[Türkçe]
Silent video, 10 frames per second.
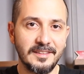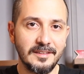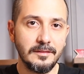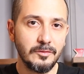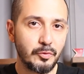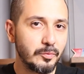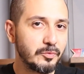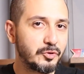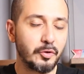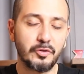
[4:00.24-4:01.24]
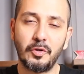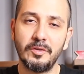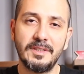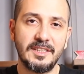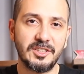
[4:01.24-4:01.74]
edin. Çok
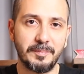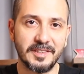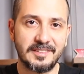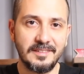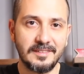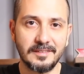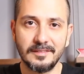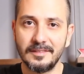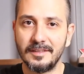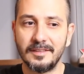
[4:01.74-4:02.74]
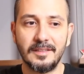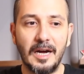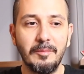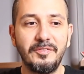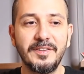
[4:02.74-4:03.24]
son derece basit. E,
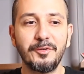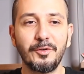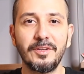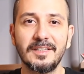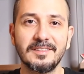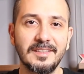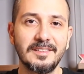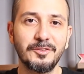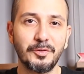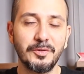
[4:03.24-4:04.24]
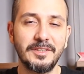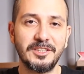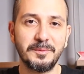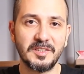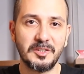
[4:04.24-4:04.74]
hem fikir olarak zaten son
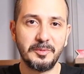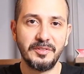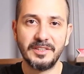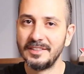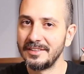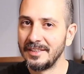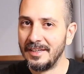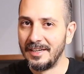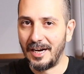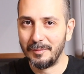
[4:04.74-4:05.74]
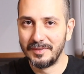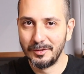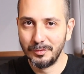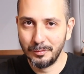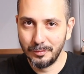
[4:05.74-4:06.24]
derece basit bir fikir. Hem
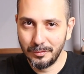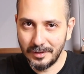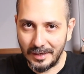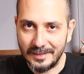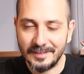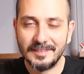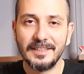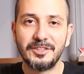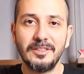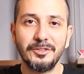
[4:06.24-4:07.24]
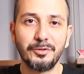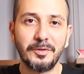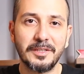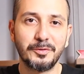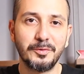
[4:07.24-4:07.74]
de Hayatı geçirilmiş
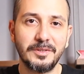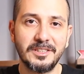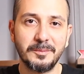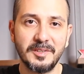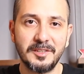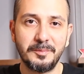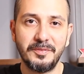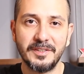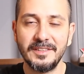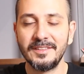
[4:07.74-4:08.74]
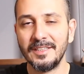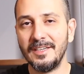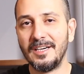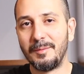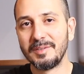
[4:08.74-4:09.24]
olarak son derece basit bir fikir.
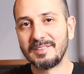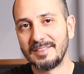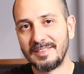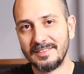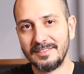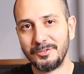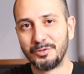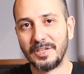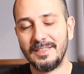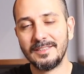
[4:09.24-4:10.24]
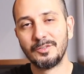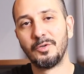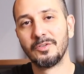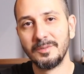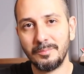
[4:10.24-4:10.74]
Ama zaten güzellik de
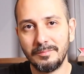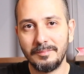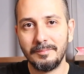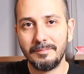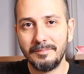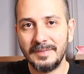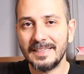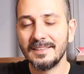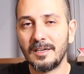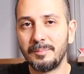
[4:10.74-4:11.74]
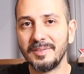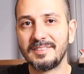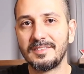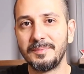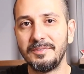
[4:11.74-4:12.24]
orada ne kadar
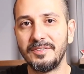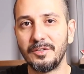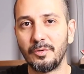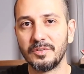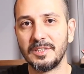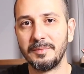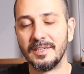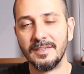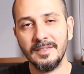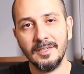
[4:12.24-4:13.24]
basit bir fikir olsa bile